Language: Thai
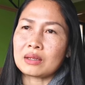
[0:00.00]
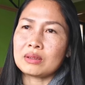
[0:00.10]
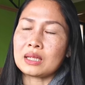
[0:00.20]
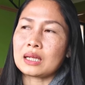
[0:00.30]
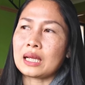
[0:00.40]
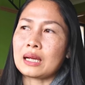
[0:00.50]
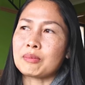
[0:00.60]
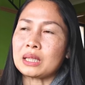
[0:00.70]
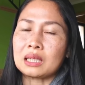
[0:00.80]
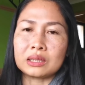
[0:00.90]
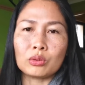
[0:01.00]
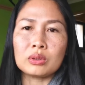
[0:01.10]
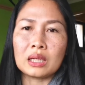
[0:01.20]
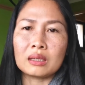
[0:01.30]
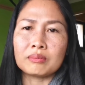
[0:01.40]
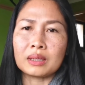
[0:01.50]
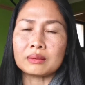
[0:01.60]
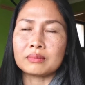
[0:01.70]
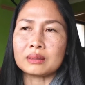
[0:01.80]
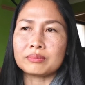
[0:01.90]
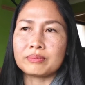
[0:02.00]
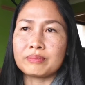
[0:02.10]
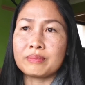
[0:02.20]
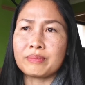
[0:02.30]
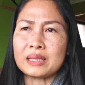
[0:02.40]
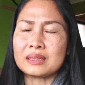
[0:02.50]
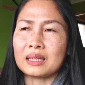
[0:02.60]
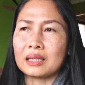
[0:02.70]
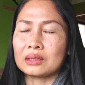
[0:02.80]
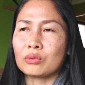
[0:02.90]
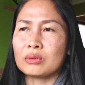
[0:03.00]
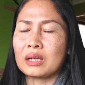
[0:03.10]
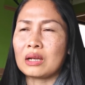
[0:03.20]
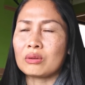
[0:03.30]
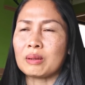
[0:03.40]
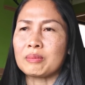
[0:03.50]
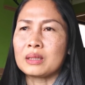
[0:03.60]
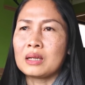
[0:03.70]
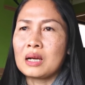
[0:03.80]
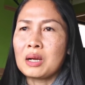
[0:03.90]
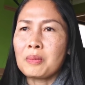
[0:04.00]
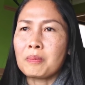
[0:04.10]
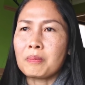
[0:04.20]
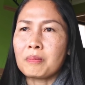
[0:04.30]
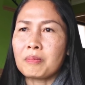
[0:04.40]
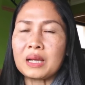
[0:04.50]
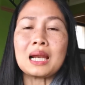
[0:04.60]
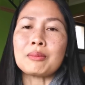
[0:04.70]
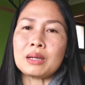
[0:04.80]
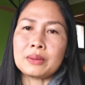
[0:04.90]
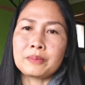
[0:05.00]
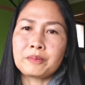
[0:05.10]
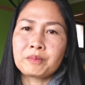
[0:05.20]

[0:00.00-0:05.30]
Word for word: เขาเรียกอะไรอ่ะ มันกระตุ้นให้มัน มันเป็นสิ่งกระตุ้นให้รถแบบไม่หลับอ่ะ